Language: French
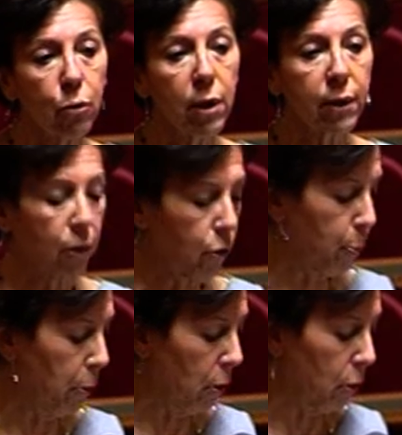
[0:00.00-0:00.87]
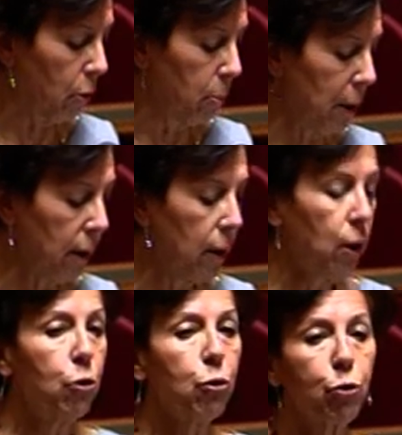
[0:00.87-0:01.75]
où les transports en commun
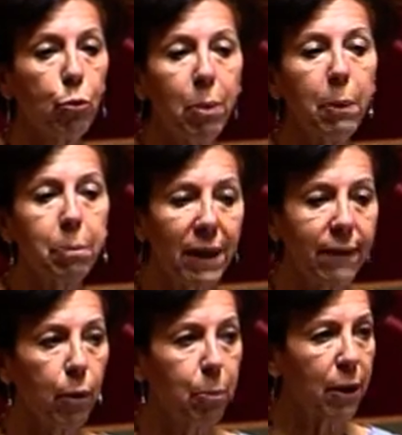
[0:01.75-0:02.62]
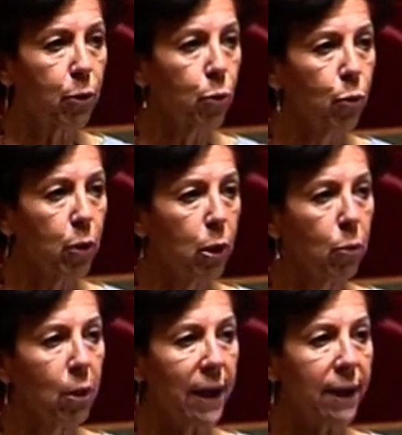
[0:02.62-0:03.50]
ne sont pas présents partout et
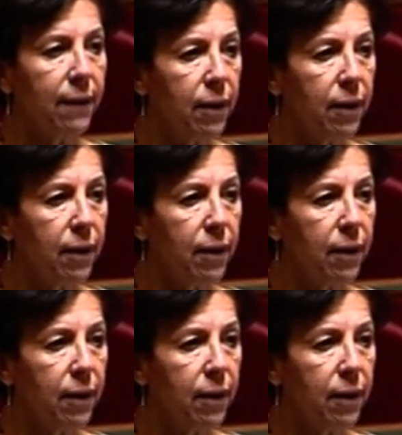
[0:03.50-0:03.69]
où il est